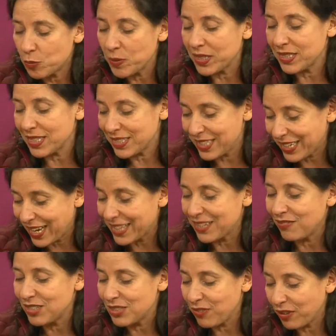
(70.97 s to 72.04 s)
mas assim,
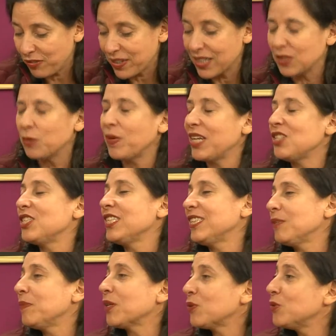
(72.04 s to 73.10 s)
cada vez vai ficando mais
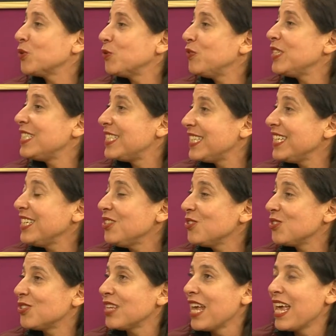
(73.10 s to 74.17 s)
íntima com os
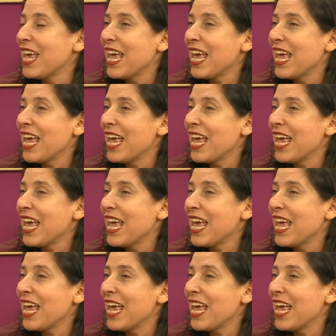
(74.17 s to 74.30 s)
vizinhos. É.